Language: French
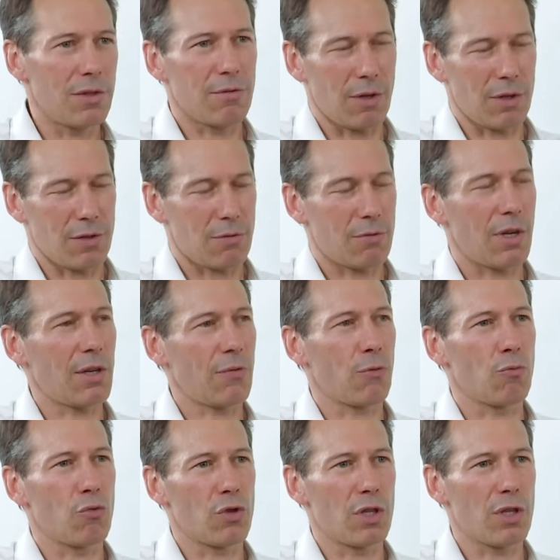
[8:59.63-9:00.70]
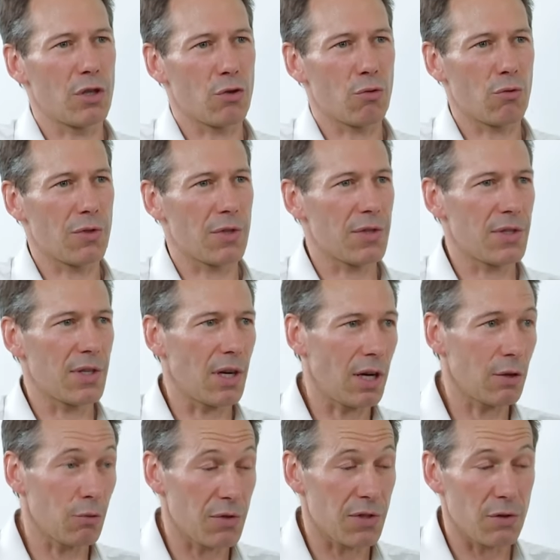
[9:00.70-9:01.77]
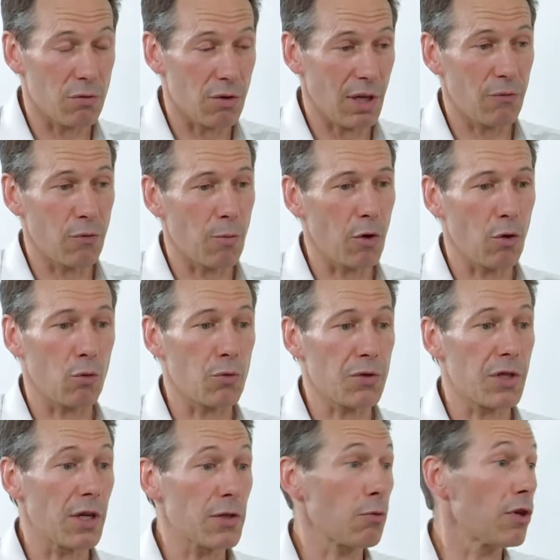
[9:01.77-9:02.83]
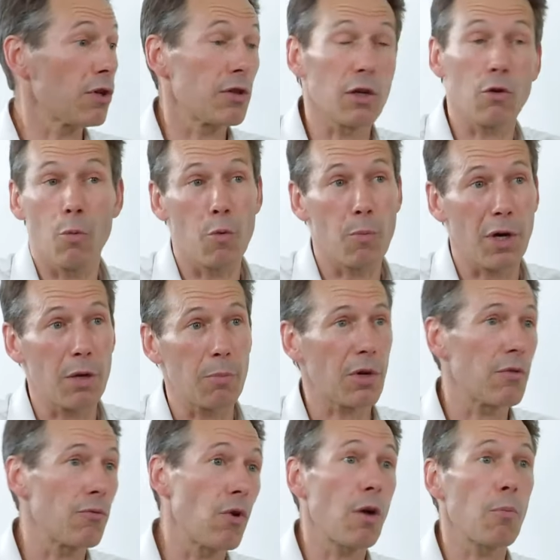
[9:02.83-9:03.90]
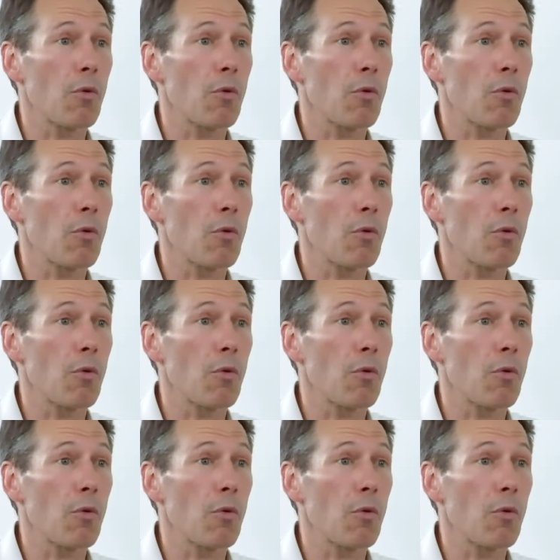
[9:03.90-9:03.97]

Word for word: voilà, c'est ceux-là qui font bouger les choses, etc. Donc c'est ceux-là qu'il faut prendre en considération. Et tel qu'on ne peut pas les prévoir,